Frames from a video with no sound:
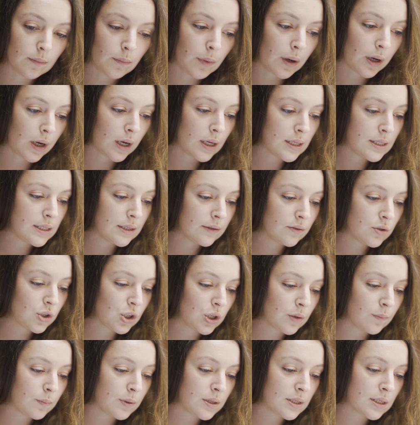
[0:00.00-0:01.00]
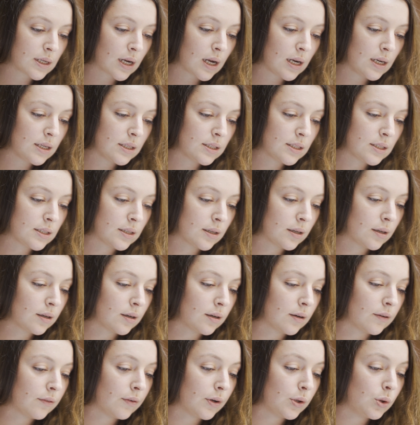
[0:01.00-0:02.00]
Пока девочки плескались
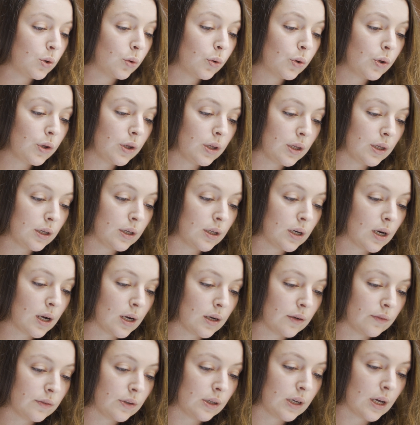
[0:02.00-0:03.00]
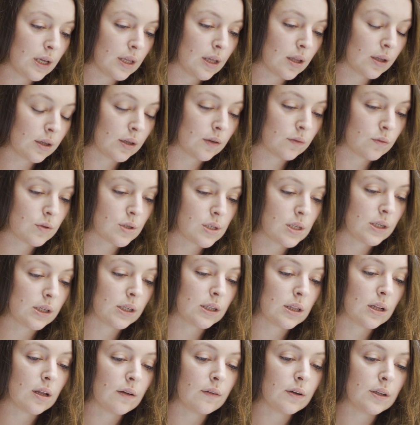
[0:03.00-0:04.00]
а, водой и играли в догонялки возле
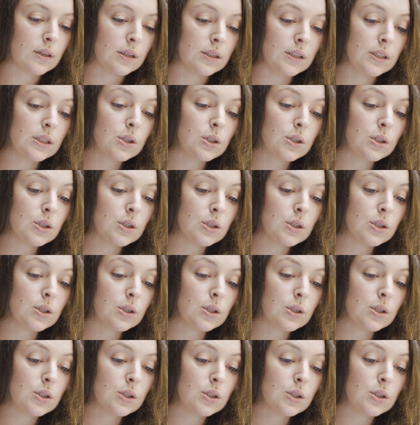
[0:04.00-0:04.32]
котлована,